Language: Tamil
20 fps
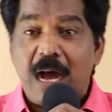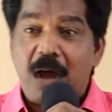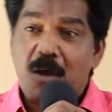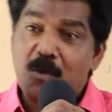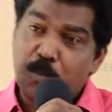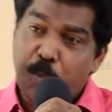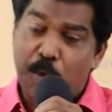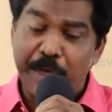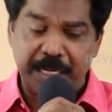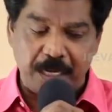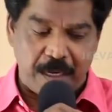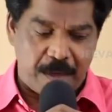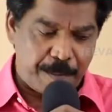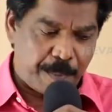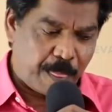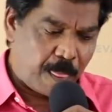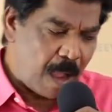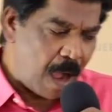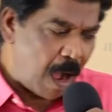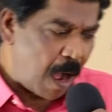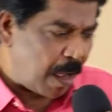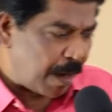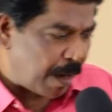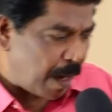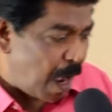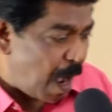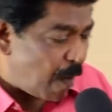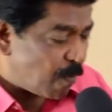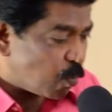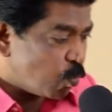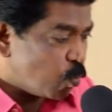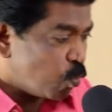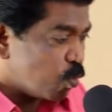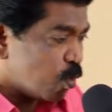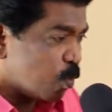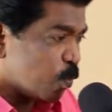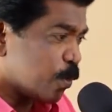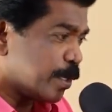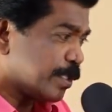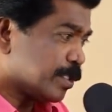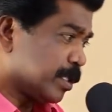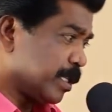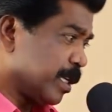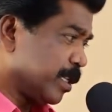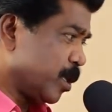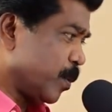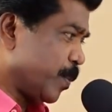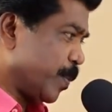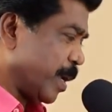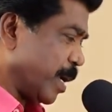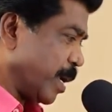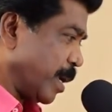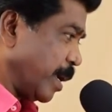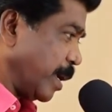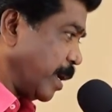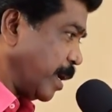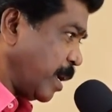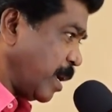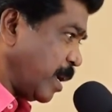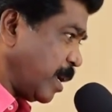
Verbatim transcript: அவர் போயிட்டார் ஆனால் அவர் ஊர் போய் சேர்ந்த பிறகு